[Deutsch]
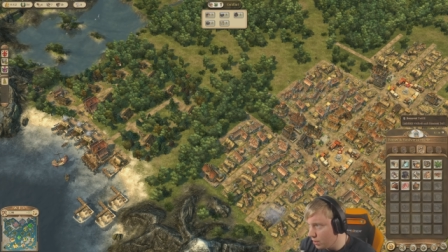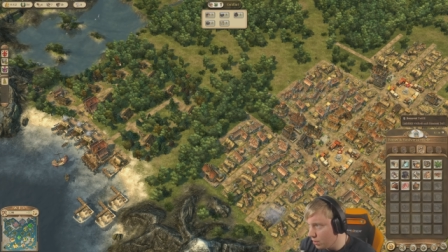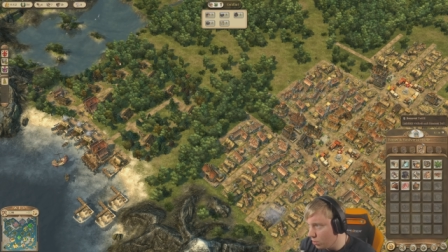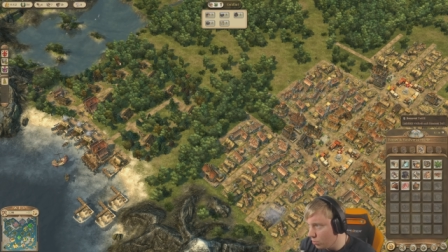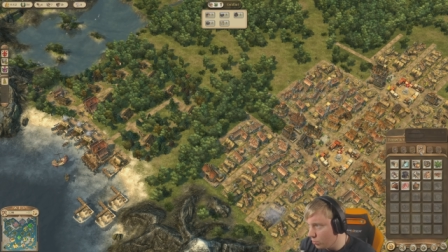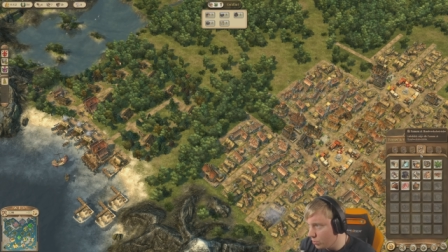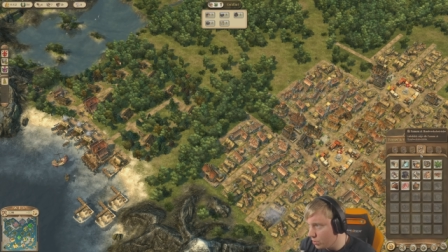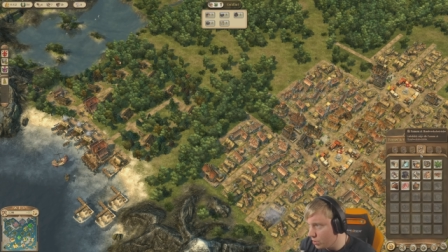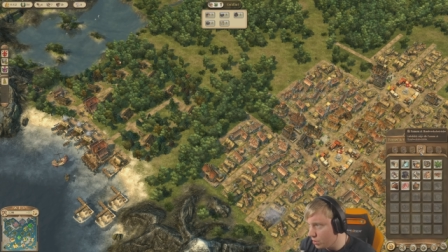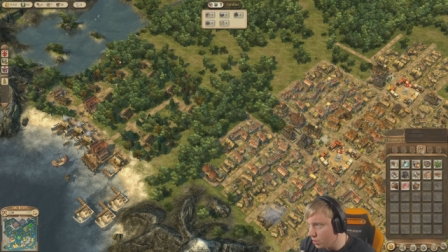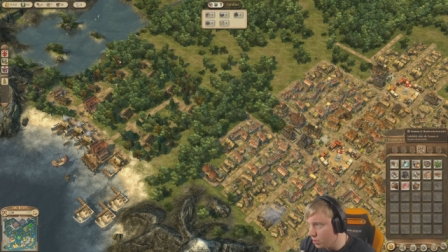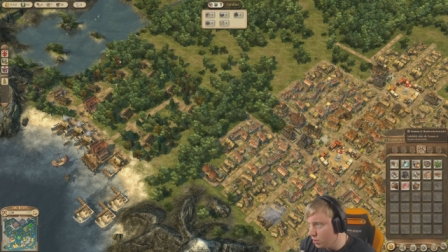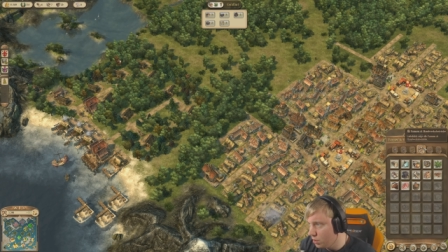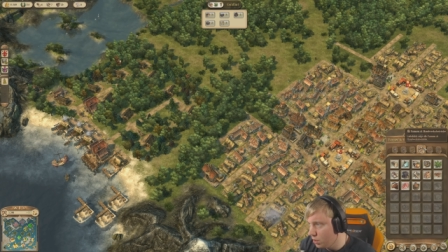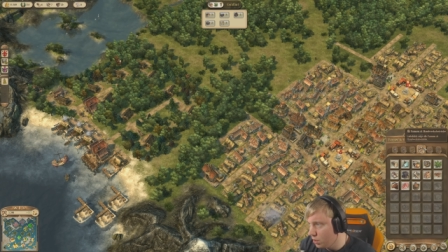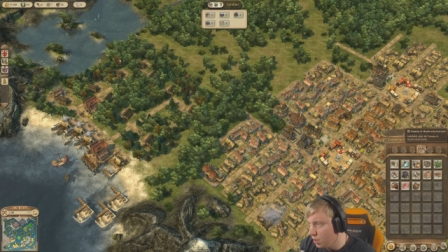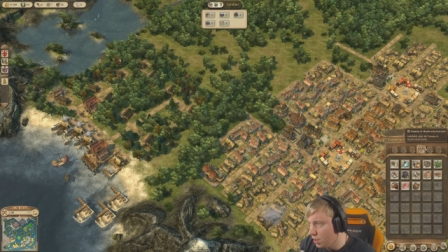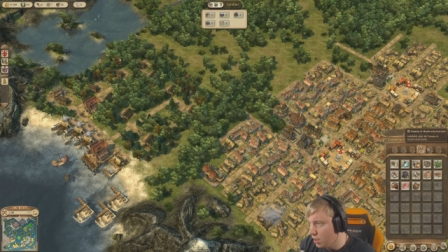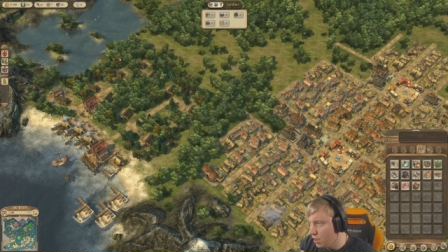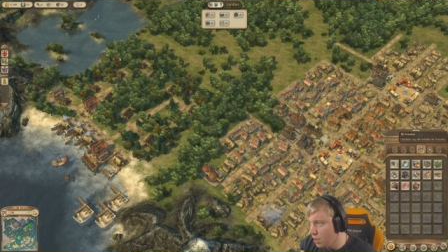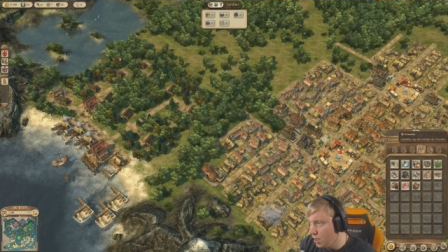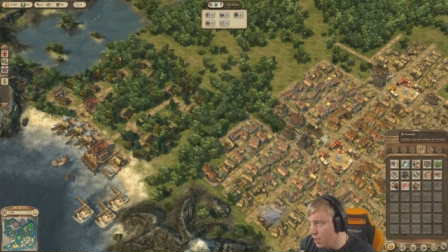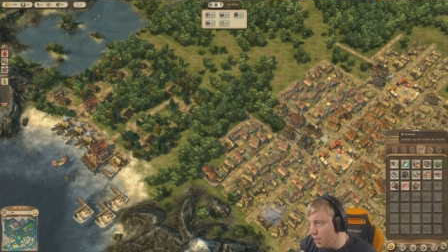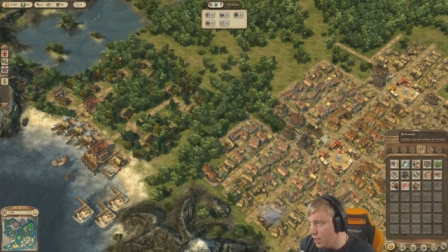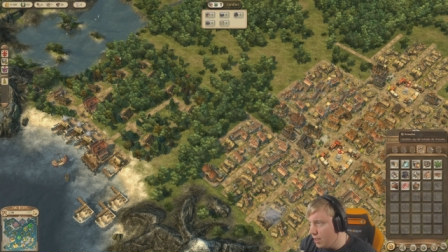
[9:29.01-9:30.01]
glaube ich, ne?
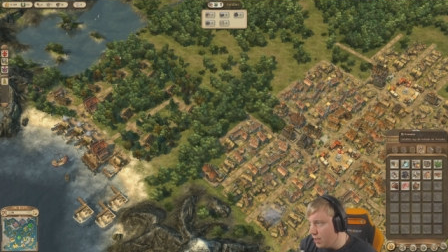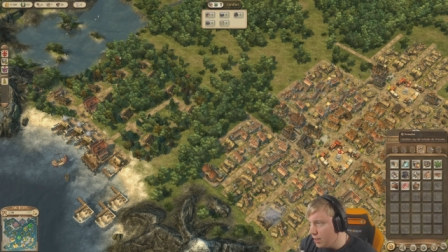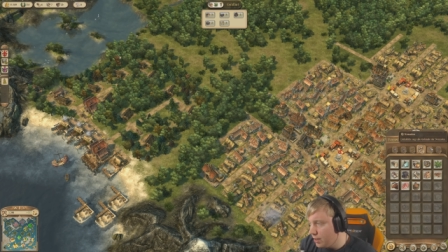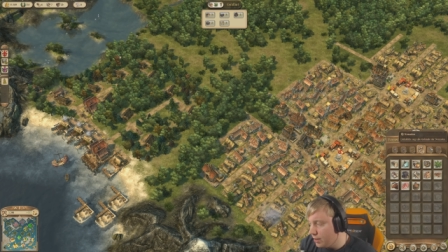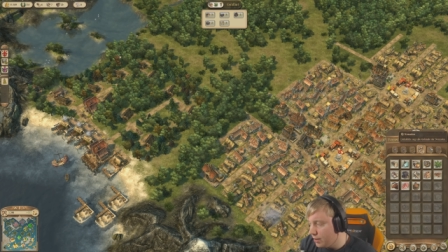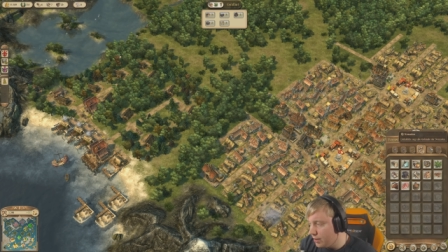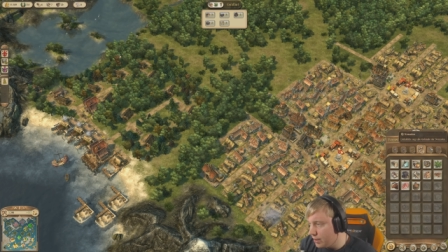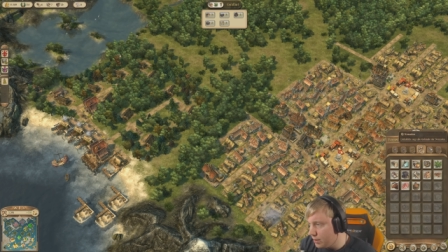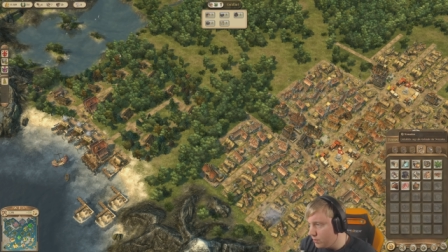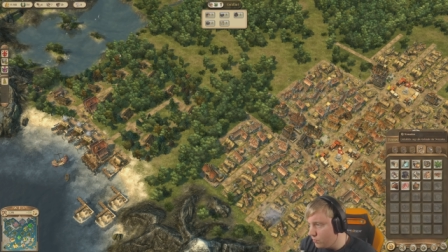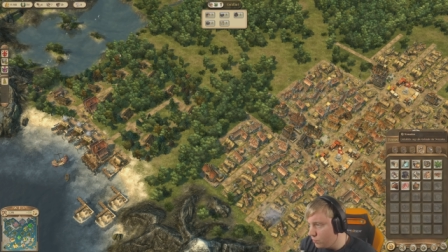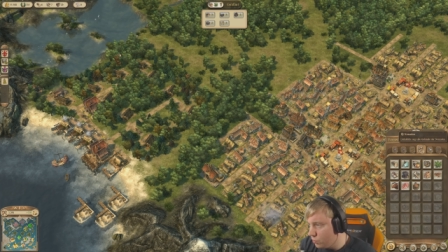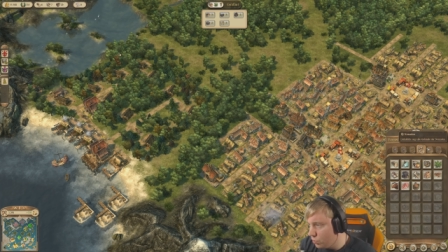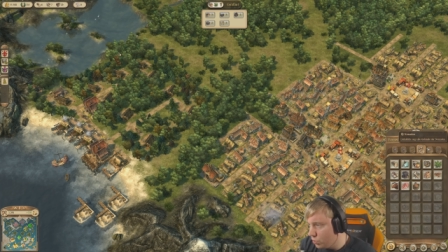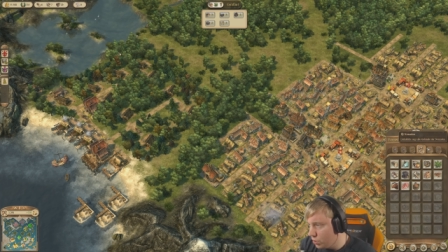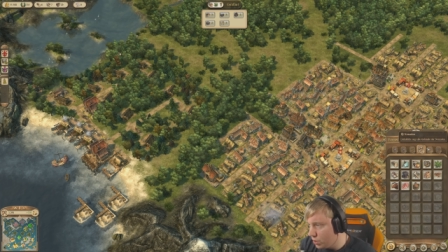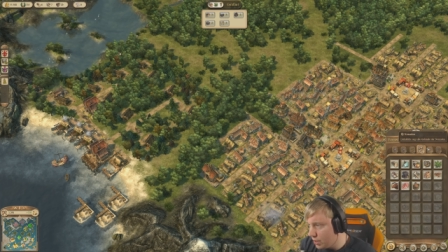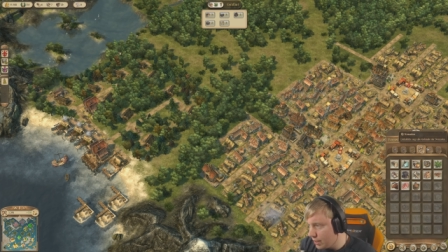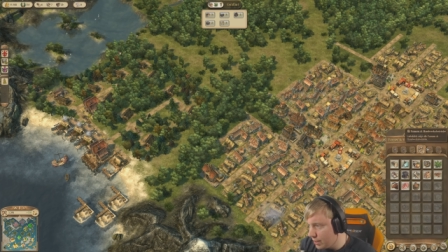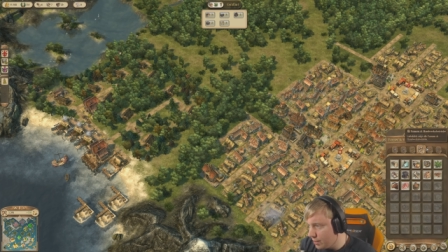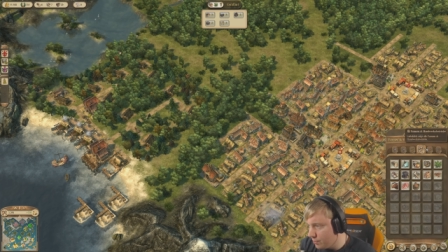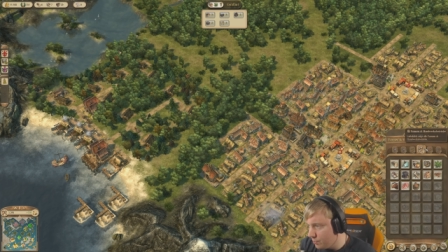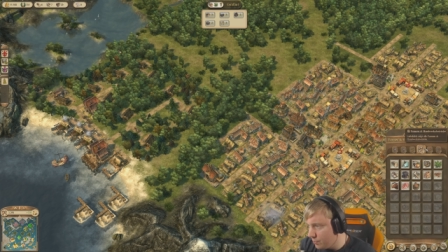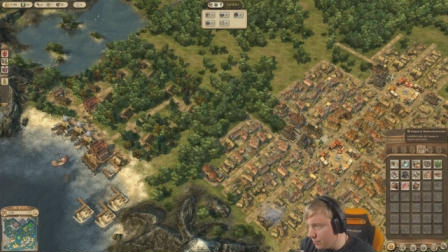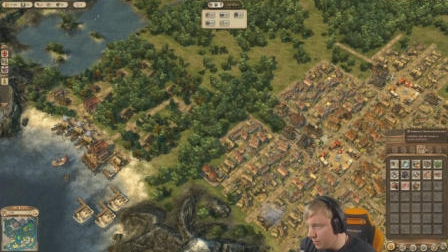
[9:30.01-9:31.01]
Das würde ich
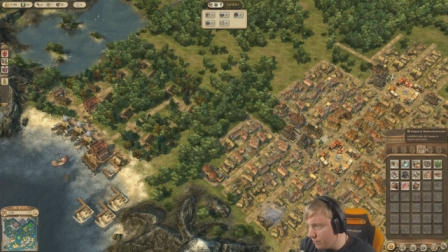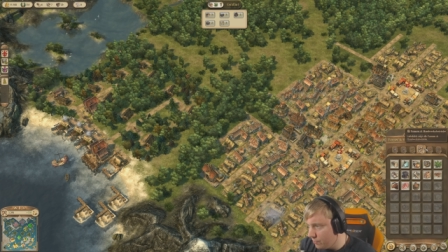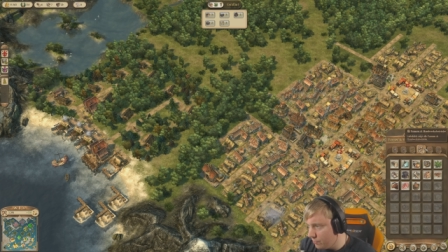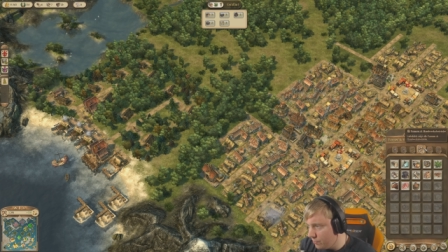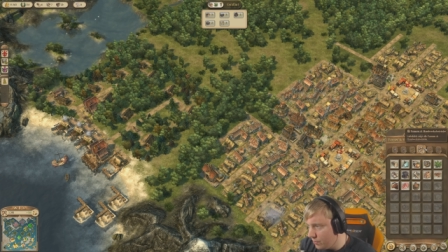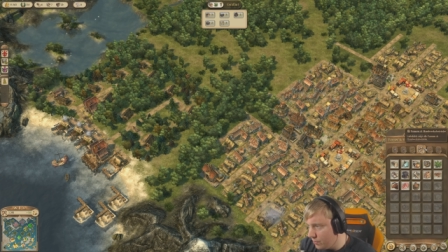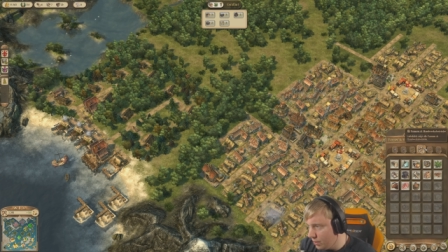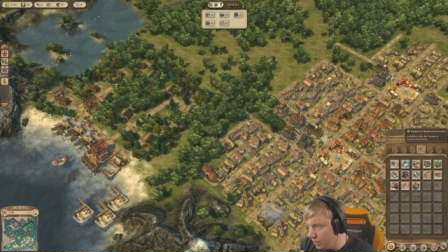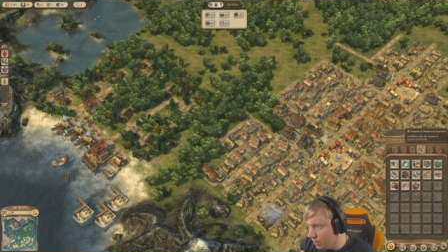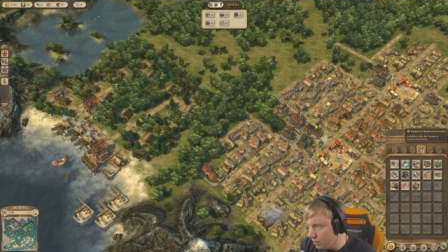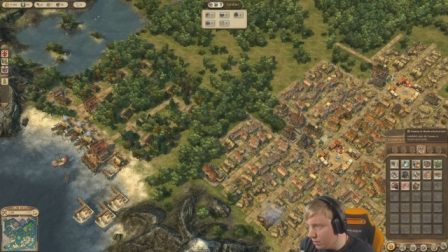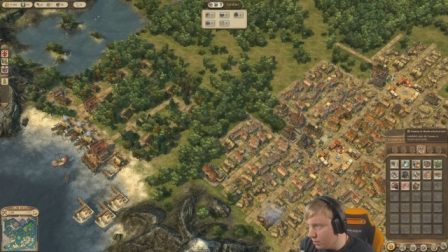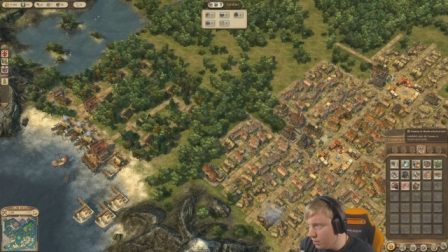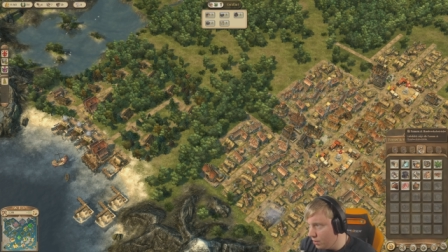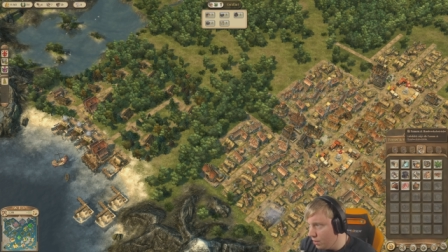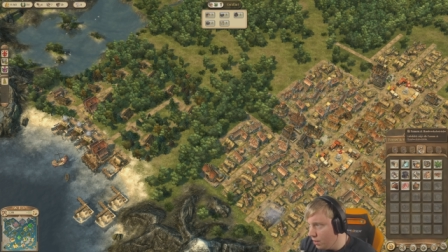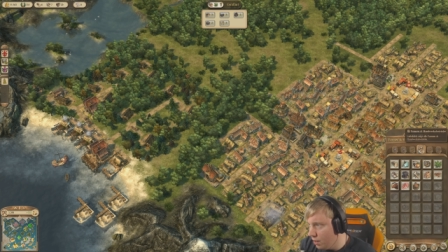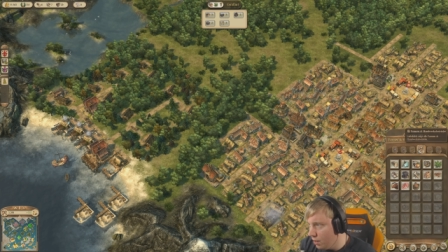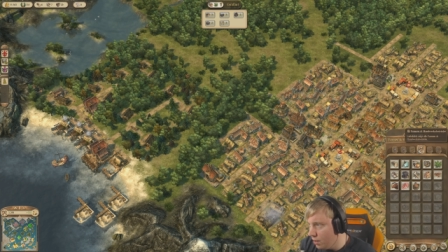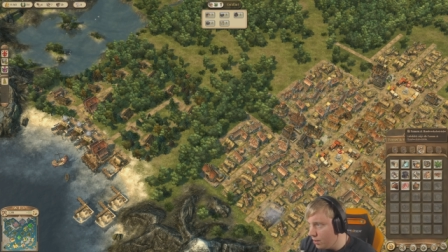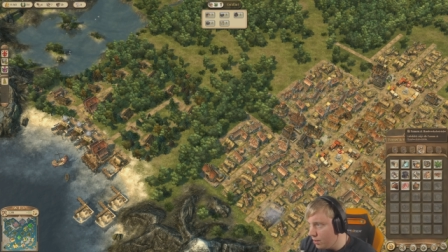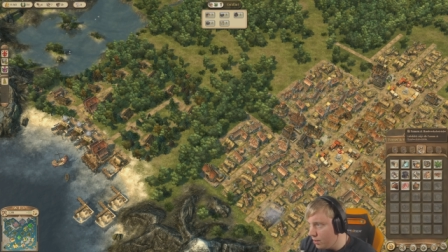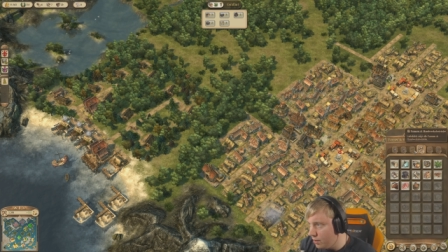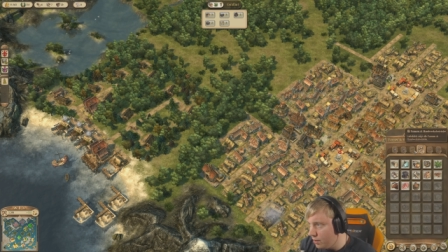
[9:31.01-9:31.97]
gerne mal finden.